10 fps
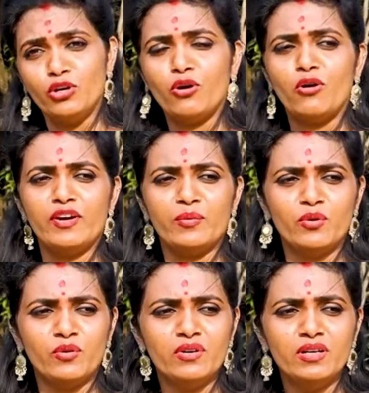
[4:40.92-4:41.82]

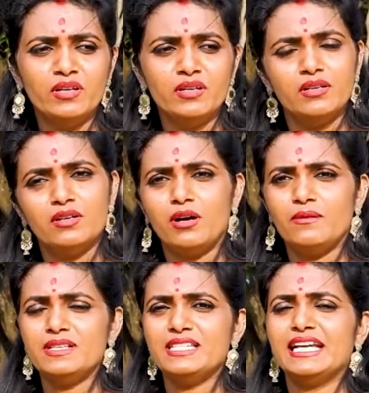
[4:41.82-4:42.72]
వండుకోవడము
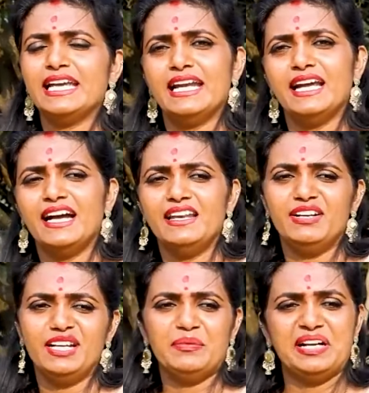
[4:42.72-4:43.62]
ఆబ్వియస్లీ ఇంకా ఎండాకాలం
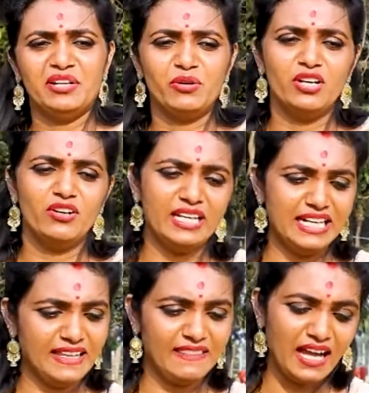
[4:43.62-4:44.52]
అంటే మట్టి కుండల్లో
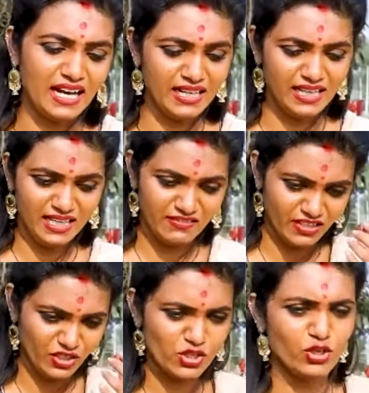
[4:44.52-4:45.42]
నీళ్ళు తాగండి ఈ
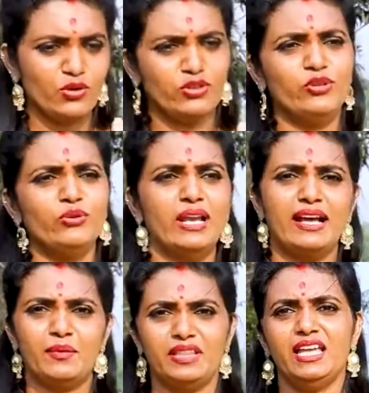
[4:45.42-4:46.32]
ఫ్రిడ్జ్లు వద్దు
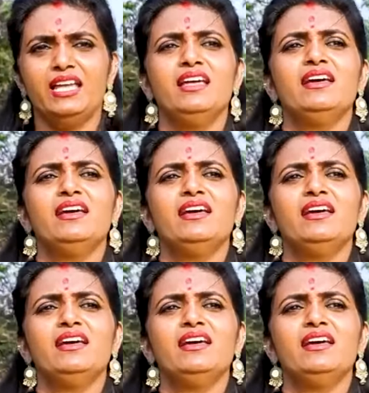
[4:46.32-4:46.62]
లేకపోతే